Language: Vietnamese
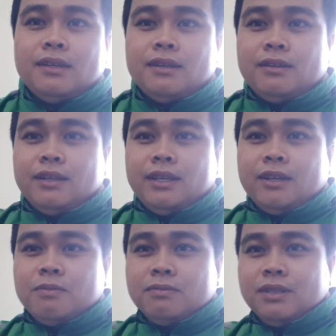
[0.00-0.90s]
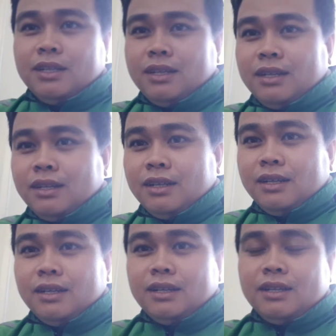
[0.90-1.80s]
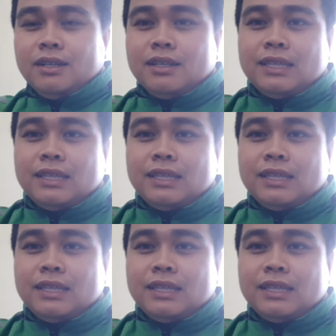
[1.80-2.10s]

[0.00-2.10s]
rồi cũng uh,